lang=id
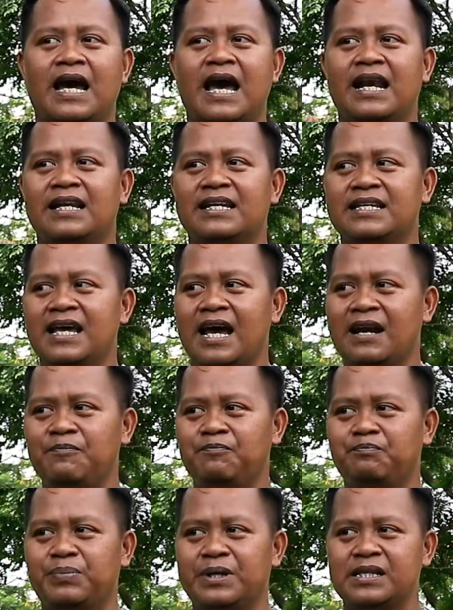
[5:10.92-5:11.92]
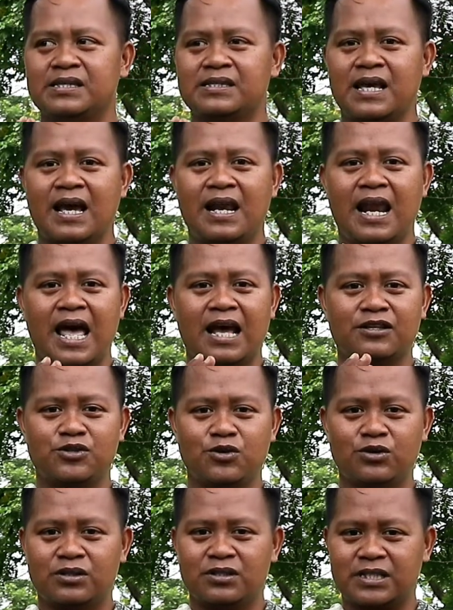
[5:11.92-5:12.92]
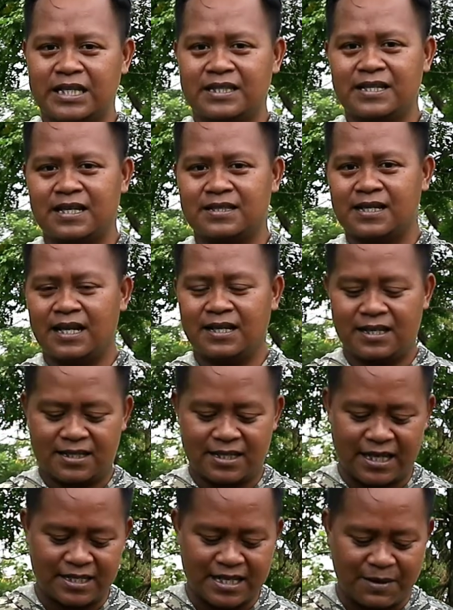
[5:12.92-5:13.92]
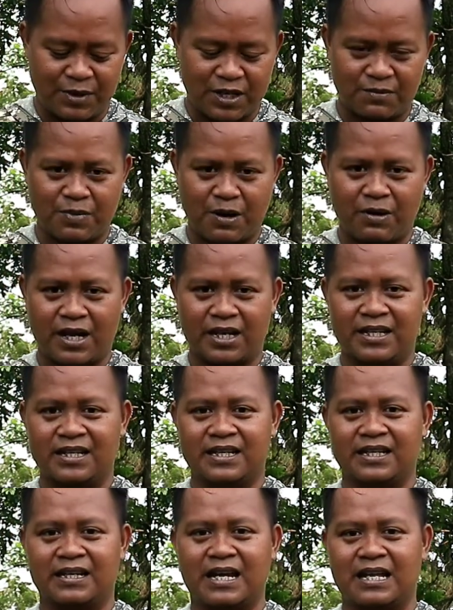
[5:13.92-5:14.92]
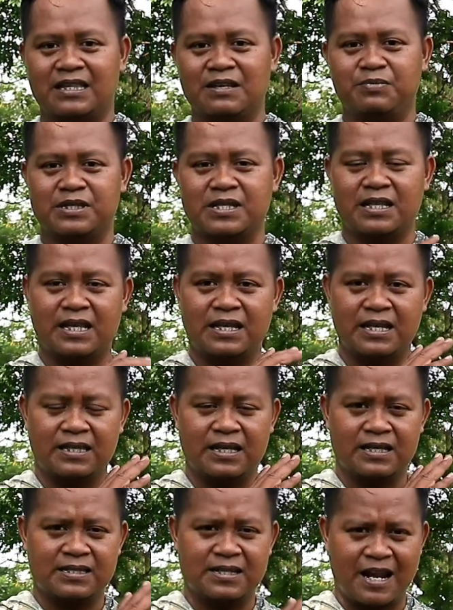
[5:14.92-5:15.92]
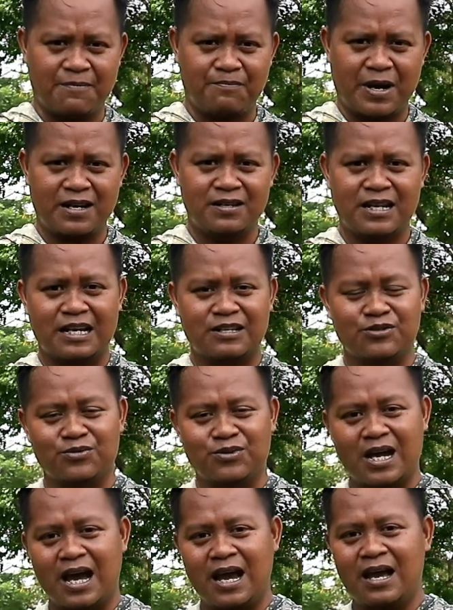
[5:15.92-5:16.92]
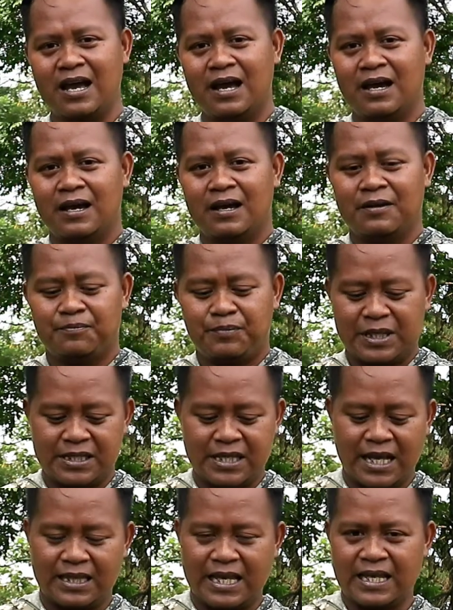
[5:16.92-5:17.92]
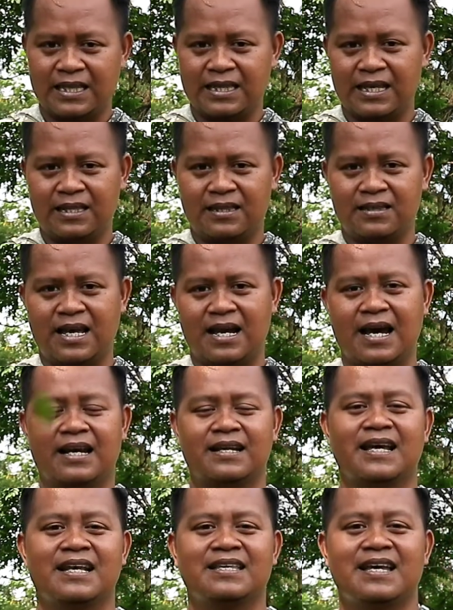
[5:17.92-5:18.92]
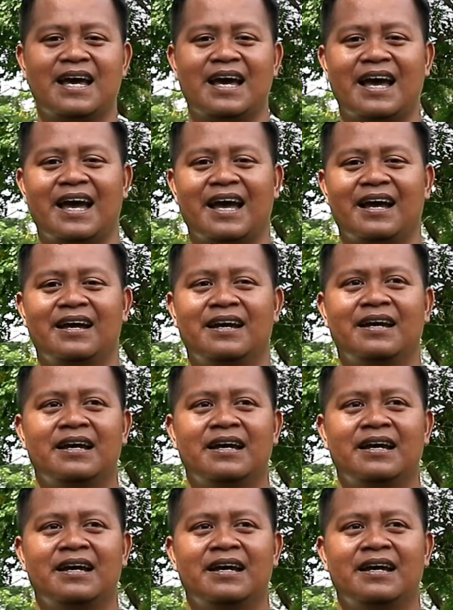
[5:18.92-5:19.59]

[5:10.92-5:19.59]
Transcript: kalian bisa langsung chat saja di CS kami di bawah ini. Nanti bisa tanya-tanya senapan dan juga bisa tanya-tanya tentang harganya.